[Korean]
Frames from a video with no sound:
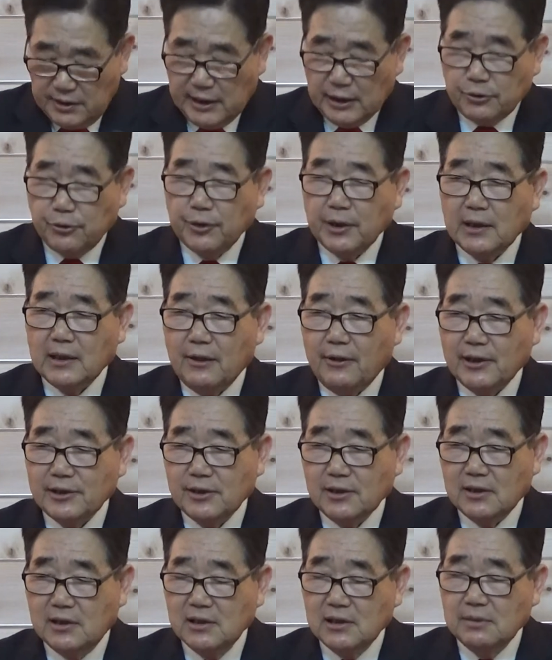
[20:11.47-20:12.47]
캐톨릭에
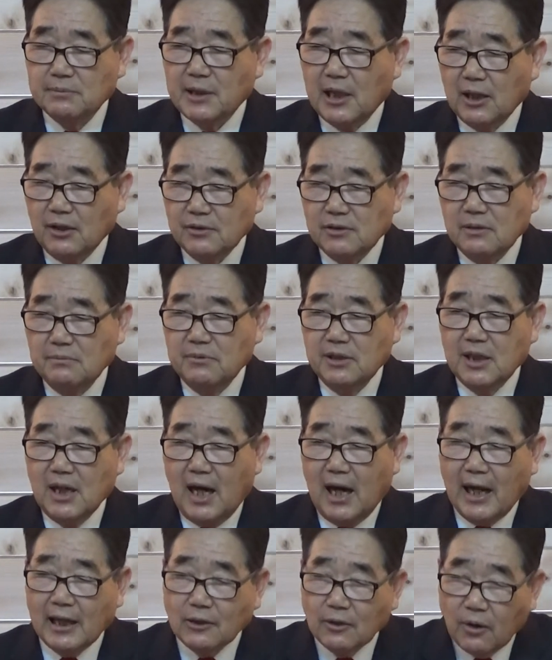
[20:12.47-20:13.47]
나와서 거짓말할 것을 미리
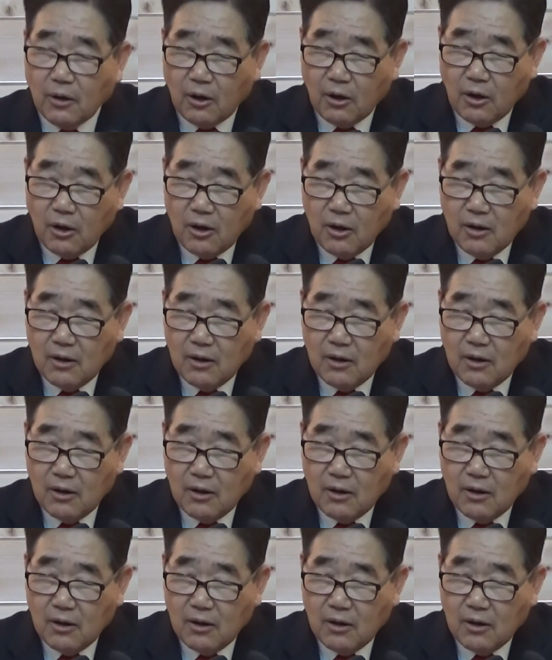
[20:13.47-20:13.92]
알고